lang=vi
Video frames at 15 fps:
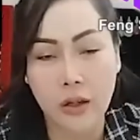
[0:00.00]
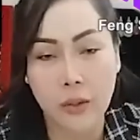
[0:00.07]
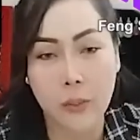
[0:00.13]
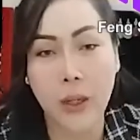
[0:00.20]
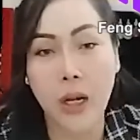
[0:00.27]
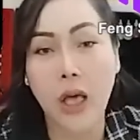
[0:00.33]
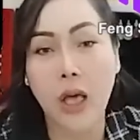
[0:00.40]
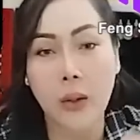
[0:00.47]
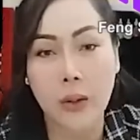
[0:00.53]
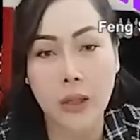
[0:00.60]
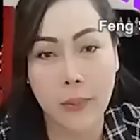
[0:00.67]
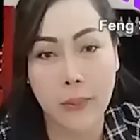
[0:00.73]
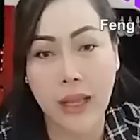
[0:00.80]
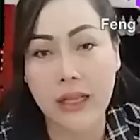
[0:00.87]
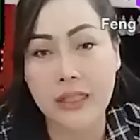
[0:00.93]
phần đó
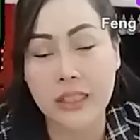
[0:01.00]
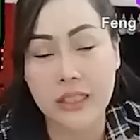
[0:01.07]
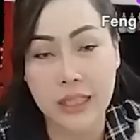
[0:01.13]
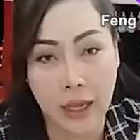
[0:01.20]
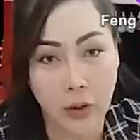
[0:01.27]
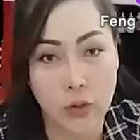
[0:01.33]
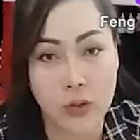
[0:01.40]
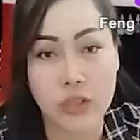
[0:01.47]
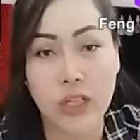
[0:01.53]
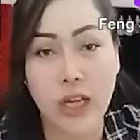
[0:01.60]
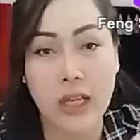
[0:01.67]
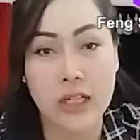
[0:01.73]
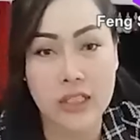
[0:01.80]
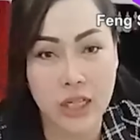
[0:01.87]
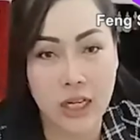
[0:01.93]
cầm lăng chật ao
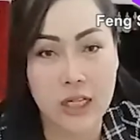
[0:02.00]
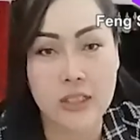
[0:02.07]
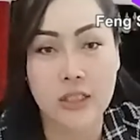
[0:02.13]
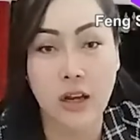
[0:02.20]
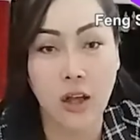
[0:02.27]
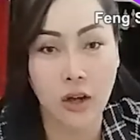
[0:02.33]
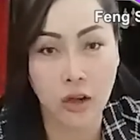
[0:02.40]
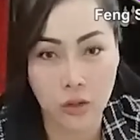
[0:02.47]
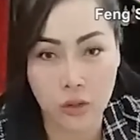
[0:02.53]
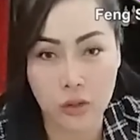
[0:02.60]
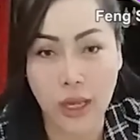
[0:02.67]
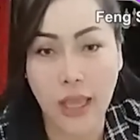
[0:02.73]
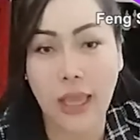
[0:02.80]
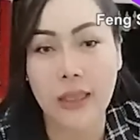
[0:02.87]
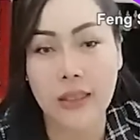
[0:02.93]
tràn tràn đọc luôn
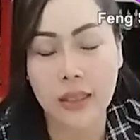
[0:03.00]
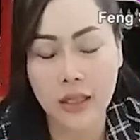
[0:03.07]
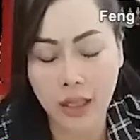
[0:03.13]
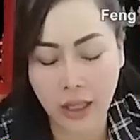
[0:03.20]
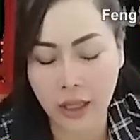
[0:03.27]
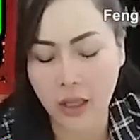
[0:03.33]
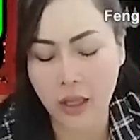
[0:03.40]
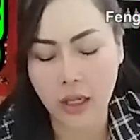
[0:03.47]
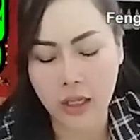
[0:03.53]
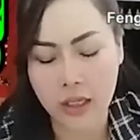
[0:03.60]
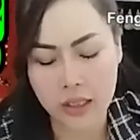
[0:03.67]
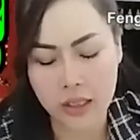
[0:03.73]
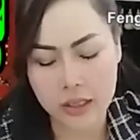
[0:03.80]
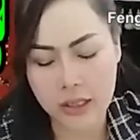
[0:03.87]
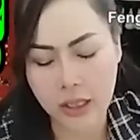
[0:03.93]
ai nhé nè
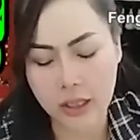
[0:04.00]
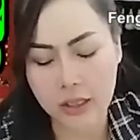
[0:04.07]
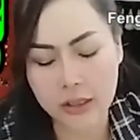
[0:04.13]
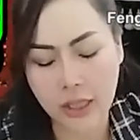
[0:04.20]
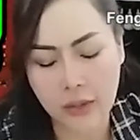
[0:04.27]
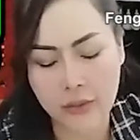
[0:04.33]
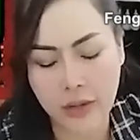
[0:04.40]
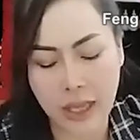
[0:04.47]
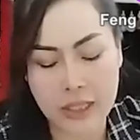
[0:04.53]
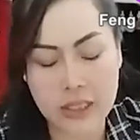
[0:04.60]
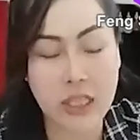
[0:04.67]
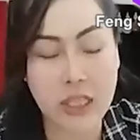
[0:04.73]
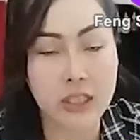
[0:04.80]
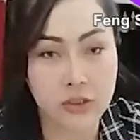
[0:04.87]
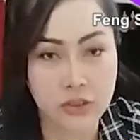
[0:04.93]
chẳng tê đã
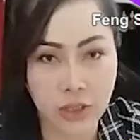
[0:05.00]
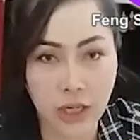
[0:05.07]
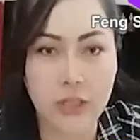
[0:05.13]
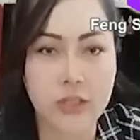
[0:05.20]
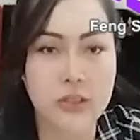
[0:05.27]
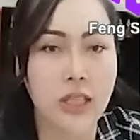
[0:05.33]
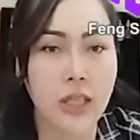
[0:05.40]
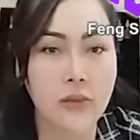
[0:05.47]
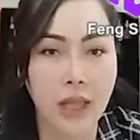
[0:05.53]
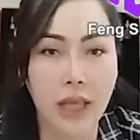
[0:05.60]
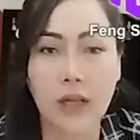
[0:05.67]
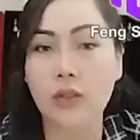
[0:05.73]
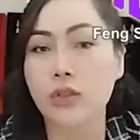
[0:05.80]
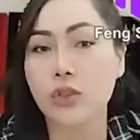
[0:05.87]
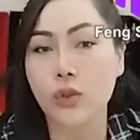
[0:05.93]
chơi thầy chơi tê đã
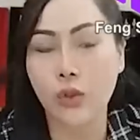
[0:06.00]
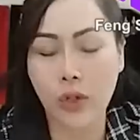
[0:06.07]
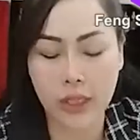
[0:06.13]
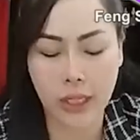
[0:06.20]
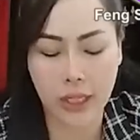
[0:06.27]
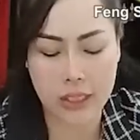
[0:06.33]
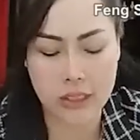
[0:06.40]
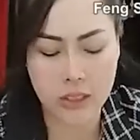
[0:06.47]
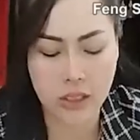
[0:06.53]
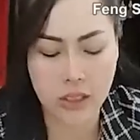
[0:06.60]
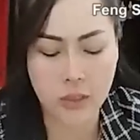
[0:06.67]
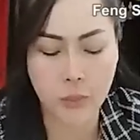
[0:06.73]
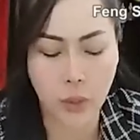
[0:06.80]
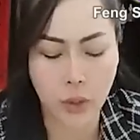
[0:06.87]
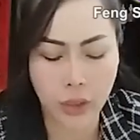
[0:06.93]
chui nè để chơi
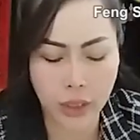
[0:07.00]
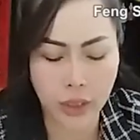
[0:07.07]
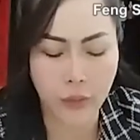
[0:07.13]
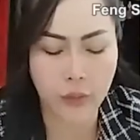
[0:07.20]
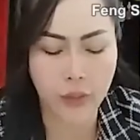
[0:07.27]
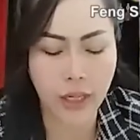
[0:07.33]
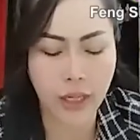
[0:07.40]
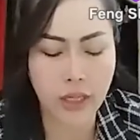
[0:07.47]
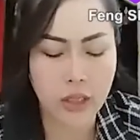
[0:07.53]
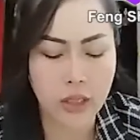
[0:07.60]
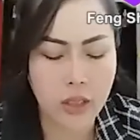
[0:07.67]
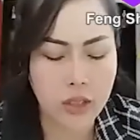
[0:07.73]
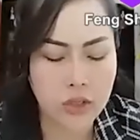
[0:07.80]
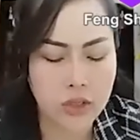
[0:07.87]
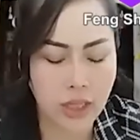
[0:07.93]
được bỏ khều nè
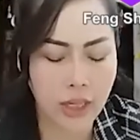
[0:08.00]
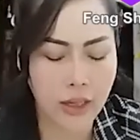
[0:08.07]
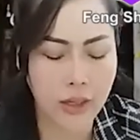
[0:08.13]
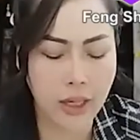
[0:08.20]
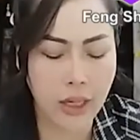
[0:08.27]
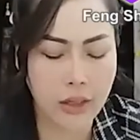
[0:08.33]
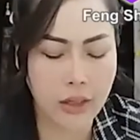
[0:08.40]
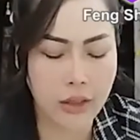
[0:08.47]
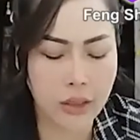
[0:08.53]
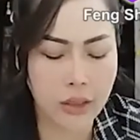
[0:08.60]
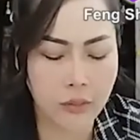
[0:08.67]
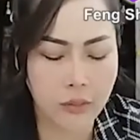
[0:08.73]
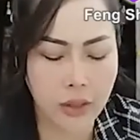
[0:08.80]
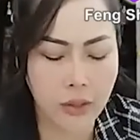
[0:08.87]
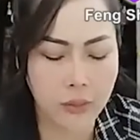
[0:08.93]
trà hai ở
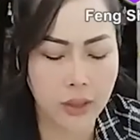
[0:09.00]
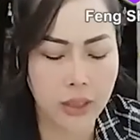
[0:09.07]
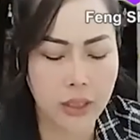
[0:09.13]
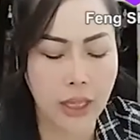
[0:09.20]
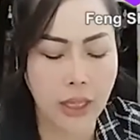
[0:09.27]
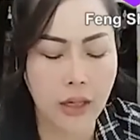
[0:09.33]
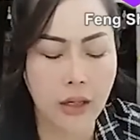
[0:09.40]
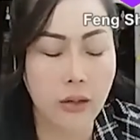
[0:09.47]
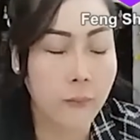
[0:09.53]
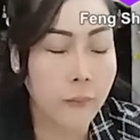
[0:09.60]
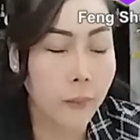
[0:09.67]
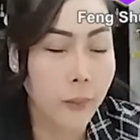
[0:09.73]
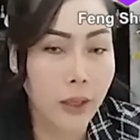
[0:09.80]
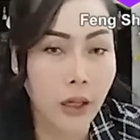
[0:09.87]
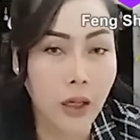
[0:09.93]
vậy ở vậy đàn
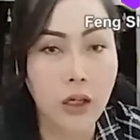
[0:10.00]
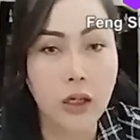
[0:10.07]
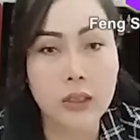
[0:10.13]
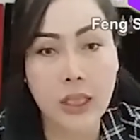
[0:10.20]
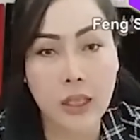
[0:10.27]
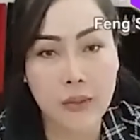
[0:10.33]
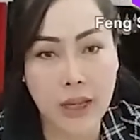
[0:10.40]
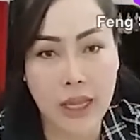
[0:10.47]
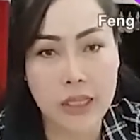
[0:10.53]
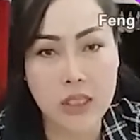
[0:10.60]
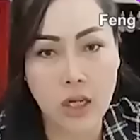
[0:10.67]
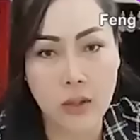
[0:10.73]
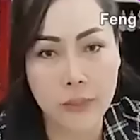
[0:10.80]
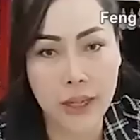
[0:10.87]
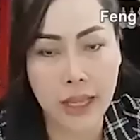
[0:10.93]
ở tê đã
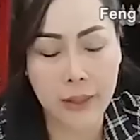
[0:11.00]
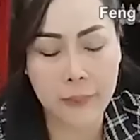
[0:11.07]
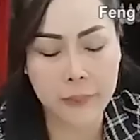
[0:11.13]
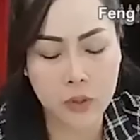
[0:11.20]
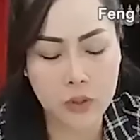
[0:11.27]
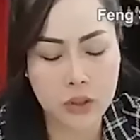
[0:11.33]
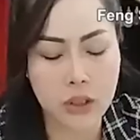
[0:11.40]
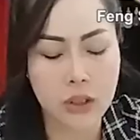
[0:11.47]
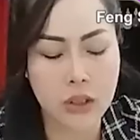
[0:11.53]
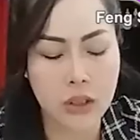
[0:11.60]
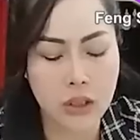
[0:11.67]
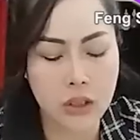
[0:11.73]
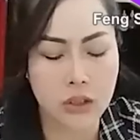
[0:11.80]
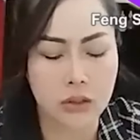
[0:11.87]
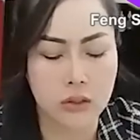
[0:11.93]
trong cái đám nó tư
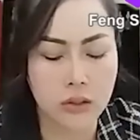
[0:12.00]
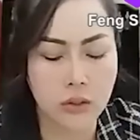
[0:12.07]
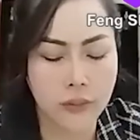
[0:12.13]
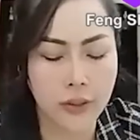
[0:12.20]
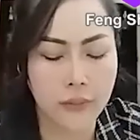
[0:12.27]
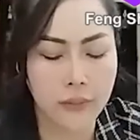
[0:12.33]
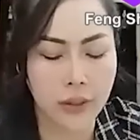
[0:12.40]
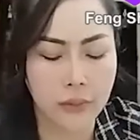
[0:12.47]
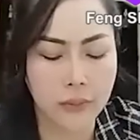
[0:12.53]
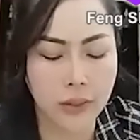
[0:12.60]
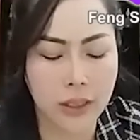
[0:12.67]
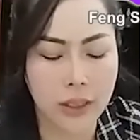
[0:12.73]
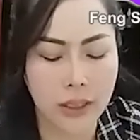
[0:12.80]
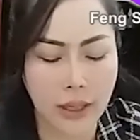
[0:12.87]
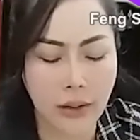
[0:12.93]
cư thưa vậy vậy
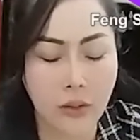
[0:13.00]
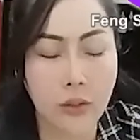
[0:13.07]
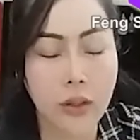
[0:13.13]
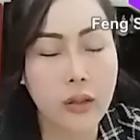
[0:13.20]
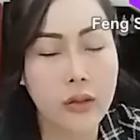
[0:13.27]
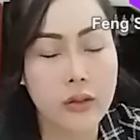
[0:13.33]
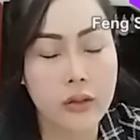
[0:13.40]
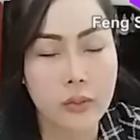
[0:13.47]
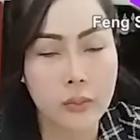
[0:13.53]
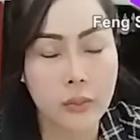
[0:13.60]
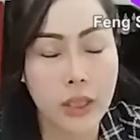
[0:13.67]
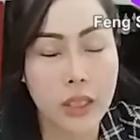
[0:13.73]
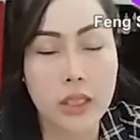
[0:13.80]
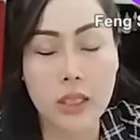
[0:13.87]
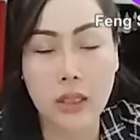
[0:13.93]
cái đói
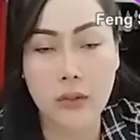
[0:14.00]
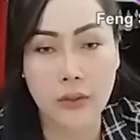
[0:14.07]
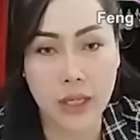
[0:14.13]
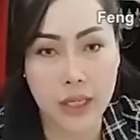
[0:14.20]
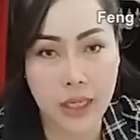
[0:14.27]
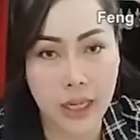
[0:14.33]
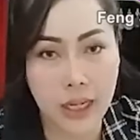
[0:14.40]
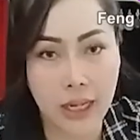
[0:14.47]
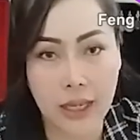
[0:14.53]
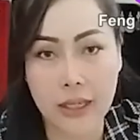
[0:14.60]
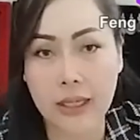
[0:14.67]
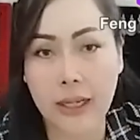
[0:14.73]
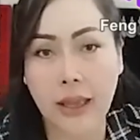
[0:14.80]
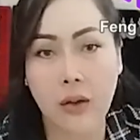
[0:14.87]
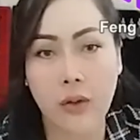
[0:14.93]
miên rương ở vậy căn lang
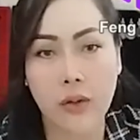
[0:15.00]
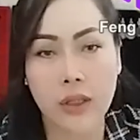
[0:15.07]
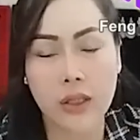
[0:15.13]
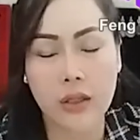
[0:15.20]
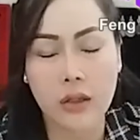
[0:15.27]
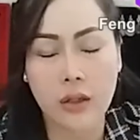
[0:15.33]
cái đói